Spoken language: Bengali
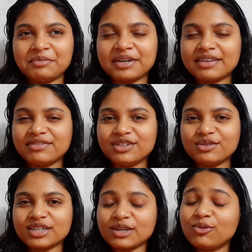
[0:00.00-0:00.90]
আমাকে
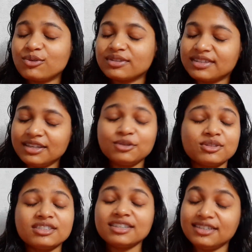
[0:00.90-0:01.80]
ভিডিওটা করতেই
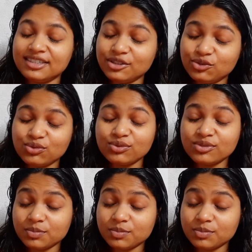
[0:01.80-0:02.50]
হচ্ছে কিছু